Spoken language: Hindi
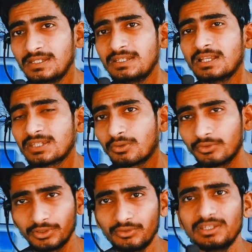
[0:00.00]
तीन या चार
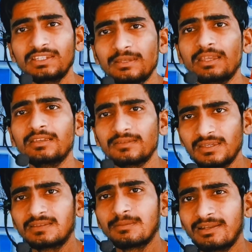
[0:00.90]
क्वेश्चन तो इसी
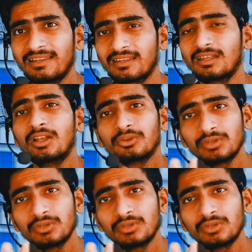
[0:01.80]
चीज से मिलेंगे